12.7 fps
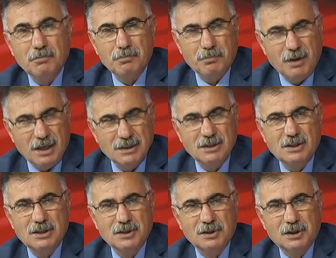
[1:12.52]
bazı
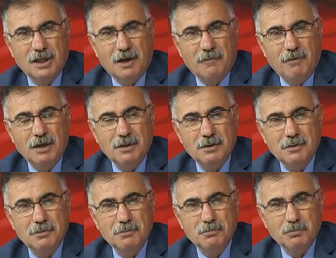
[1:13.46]
sıkıntılar var.
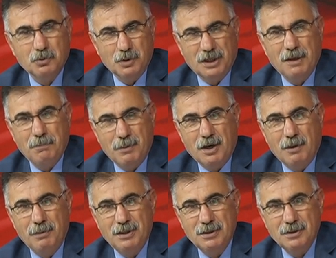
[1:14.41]
Bunları hep
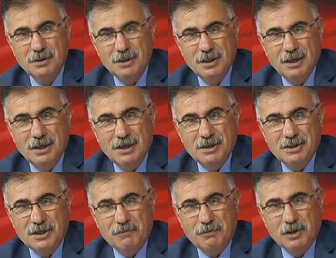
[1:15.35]
beraber
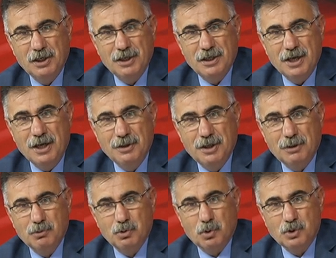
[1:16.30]
sevgili
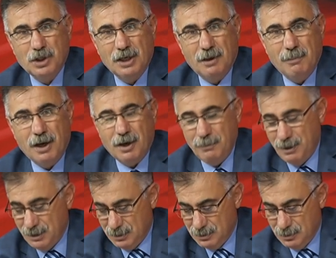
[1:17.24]
Ender Gür Hoca ile
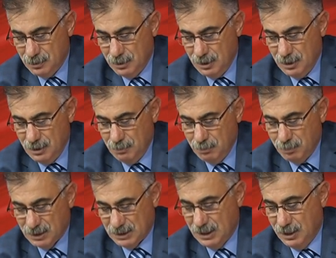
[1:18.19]
beraber
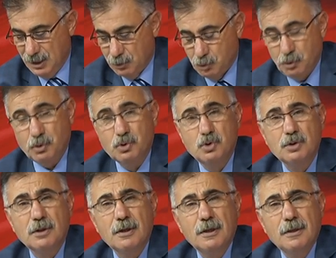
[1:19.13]
masaya
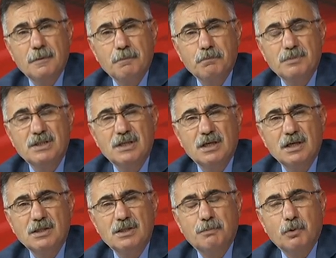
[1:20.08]
yatırıyoruz.
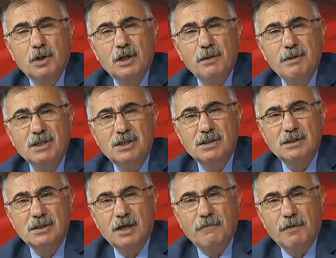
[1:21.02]
Bizlere Spor 55
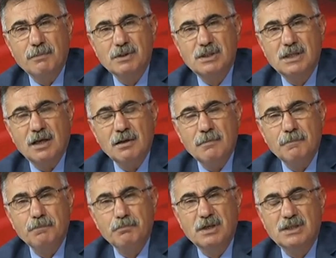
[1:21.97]
sayfamızdan
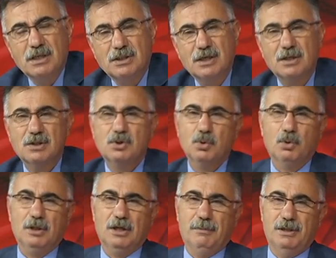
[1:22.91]
mesajlarınızı
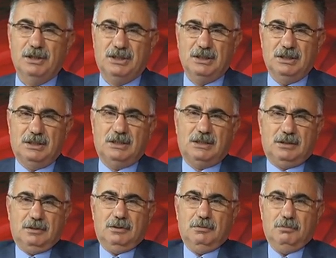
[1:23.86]

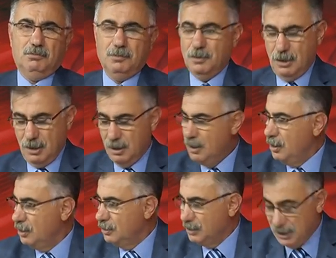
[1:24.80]
yollayabilirsiniz.
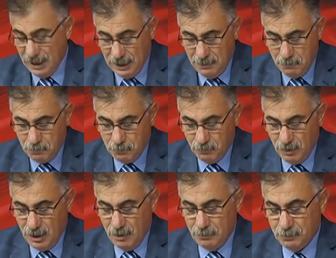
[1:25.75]
Diyelim
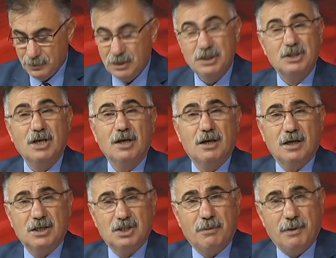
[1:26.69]
ve İsa
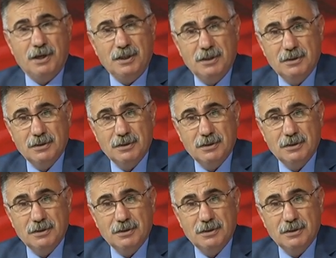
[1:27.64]
Karacabay